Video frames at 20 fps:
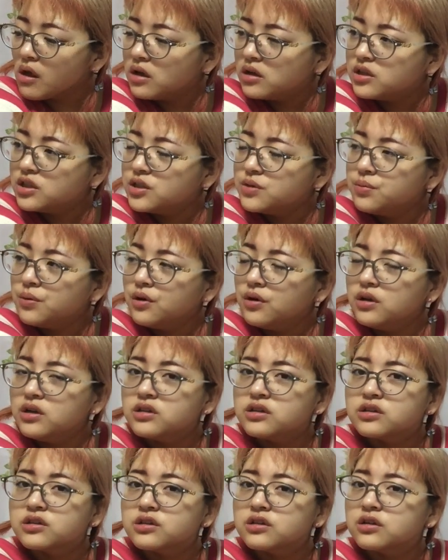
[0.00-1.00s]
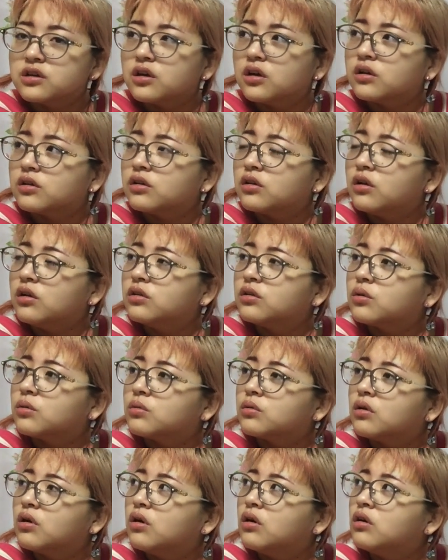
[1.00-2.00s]
一番いいスキンケアってなんだろ
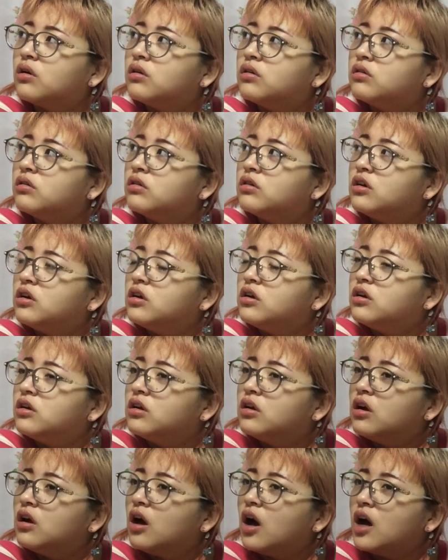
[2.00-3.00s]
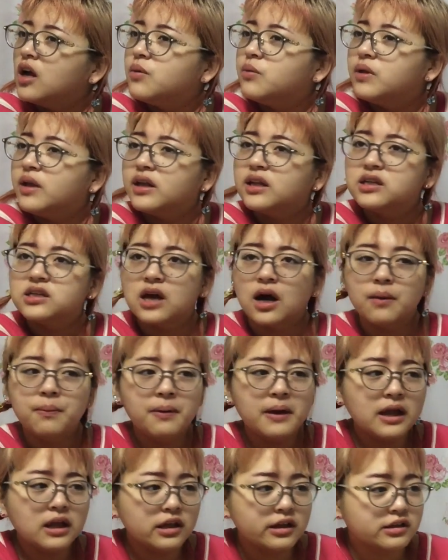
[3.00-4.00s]
うなあでもね私
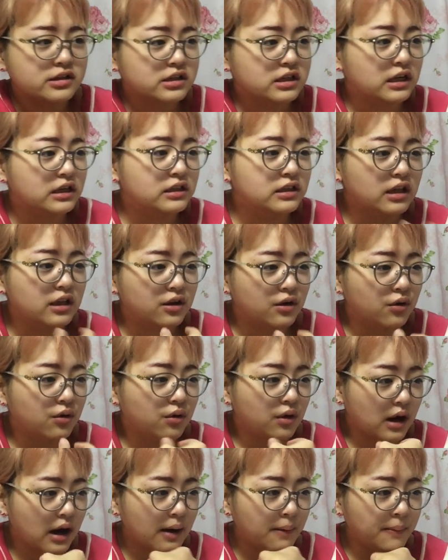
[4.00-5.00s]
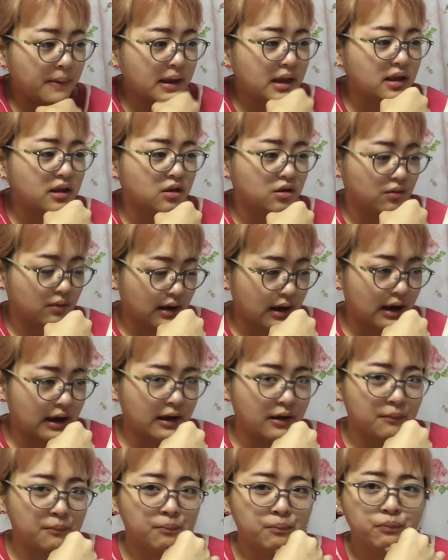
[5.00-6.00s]
アベンヌ使ってるよアベンヌ
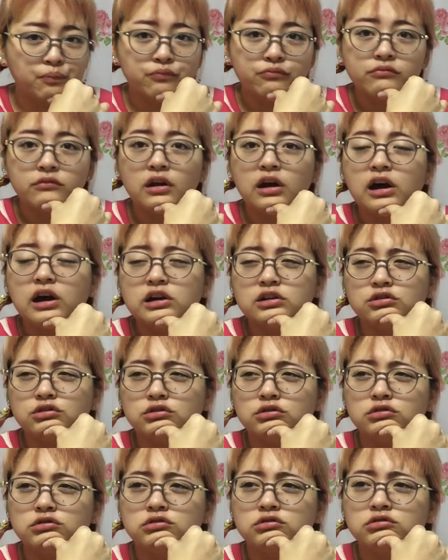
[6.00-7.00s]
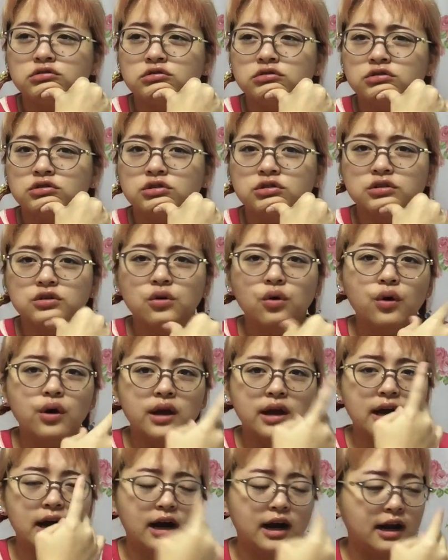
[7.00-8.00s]
はあのー、すご
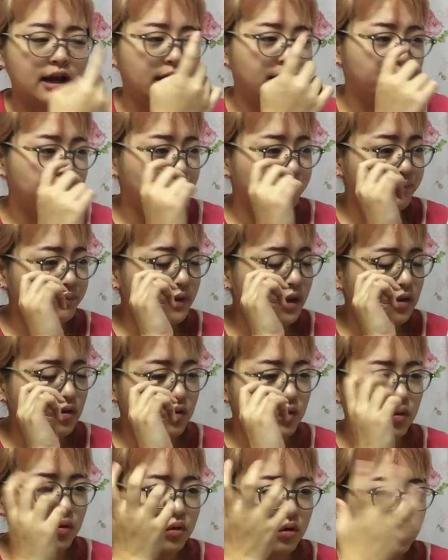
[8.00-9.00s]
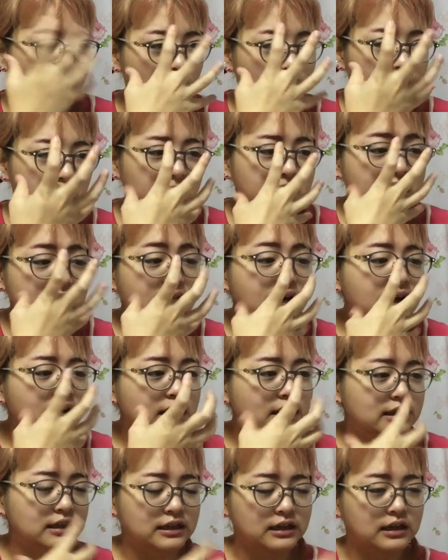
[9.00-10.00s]
いあれなんていうの敏
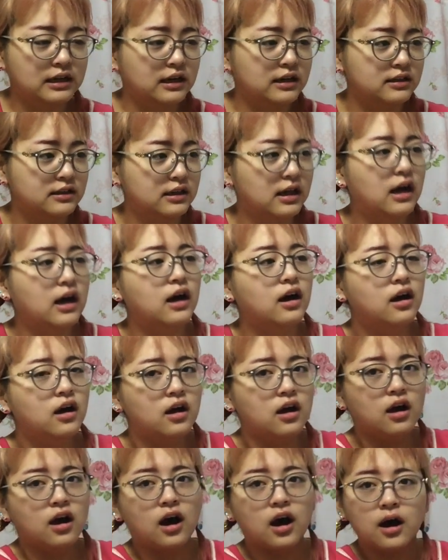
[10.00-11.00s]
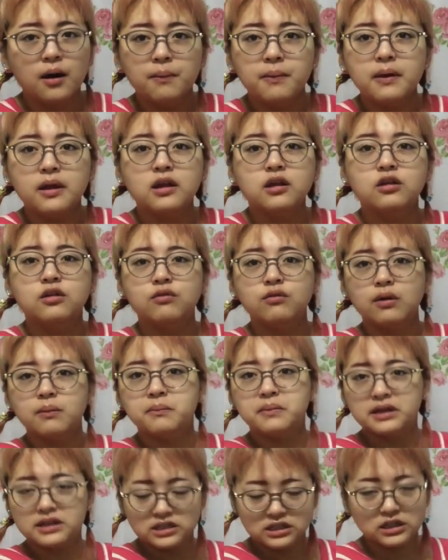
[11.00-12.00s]
感肌だからさアベンヌは
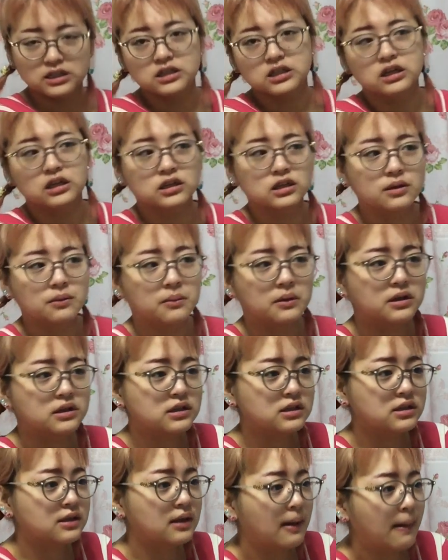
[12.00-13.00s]
めっちゃ使ってます